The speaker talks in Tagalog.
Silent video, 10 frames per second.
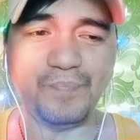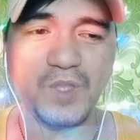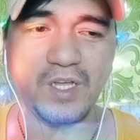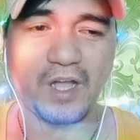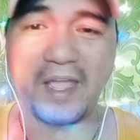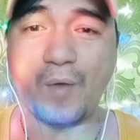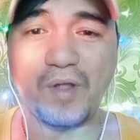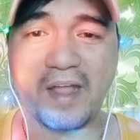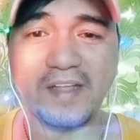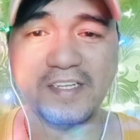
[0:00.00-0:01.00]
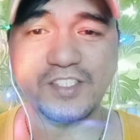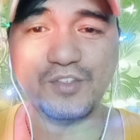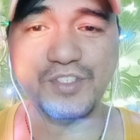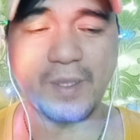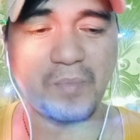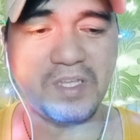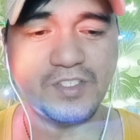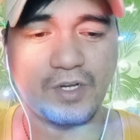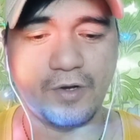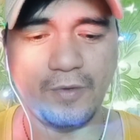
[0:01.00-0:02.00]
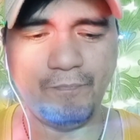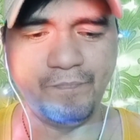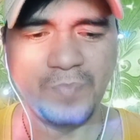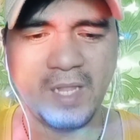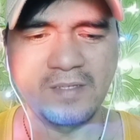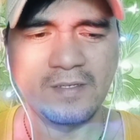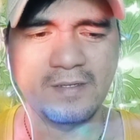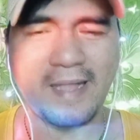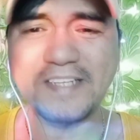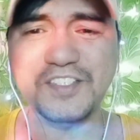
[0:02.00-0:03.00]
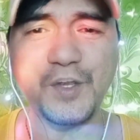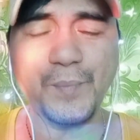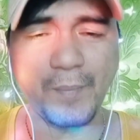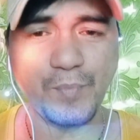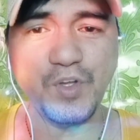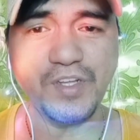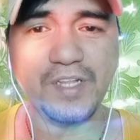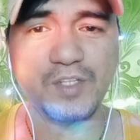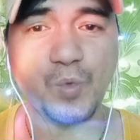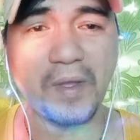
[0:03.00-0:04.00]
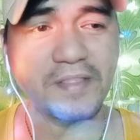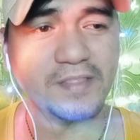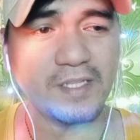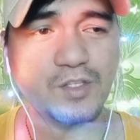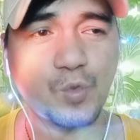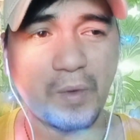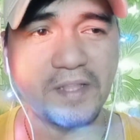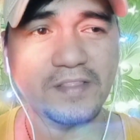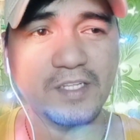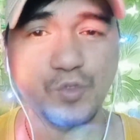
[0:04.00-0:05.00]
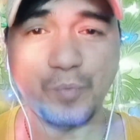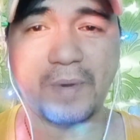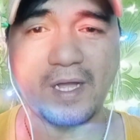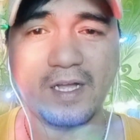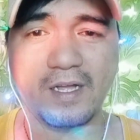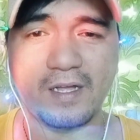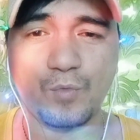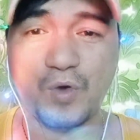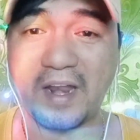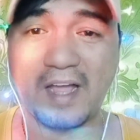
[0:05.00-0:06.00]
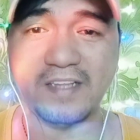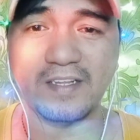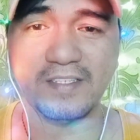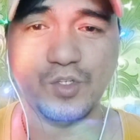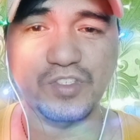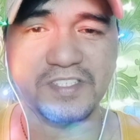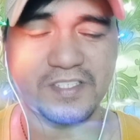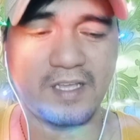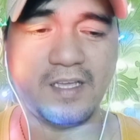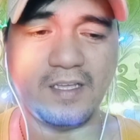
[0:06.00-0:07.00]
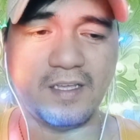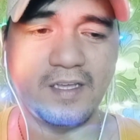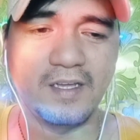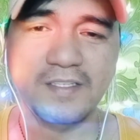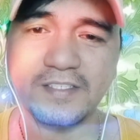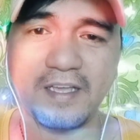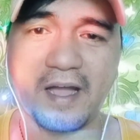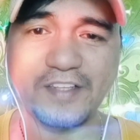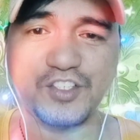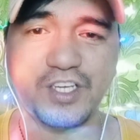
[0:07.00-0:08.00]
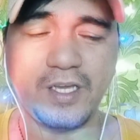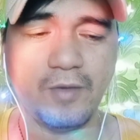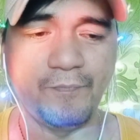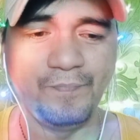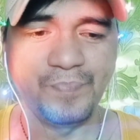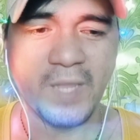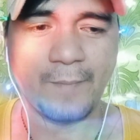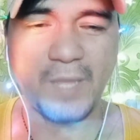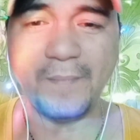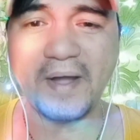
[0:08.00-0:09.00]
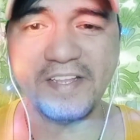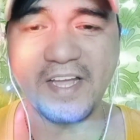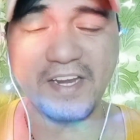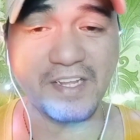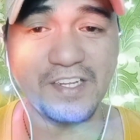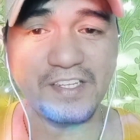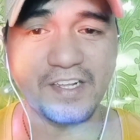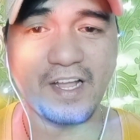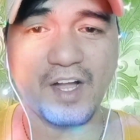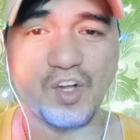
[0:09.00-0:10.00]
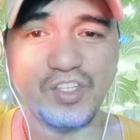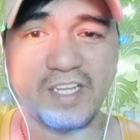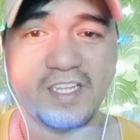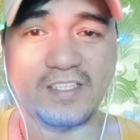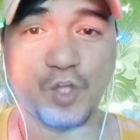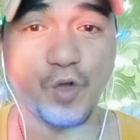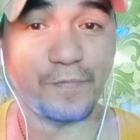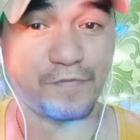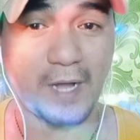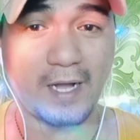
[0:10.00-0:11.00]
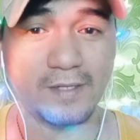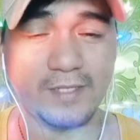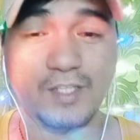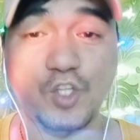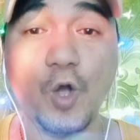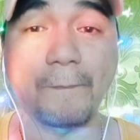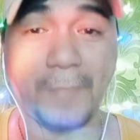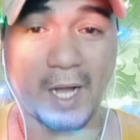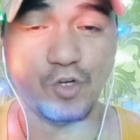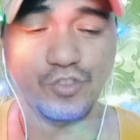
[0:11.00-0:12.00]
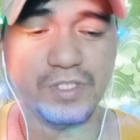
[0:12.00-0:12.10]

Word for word: kaya wala na siya dun sa video. Last year pa po yun eh, 2022 pa wala na dun si, si Hachi. May mga naririnig lang ako na na dog, pa, na dog pound.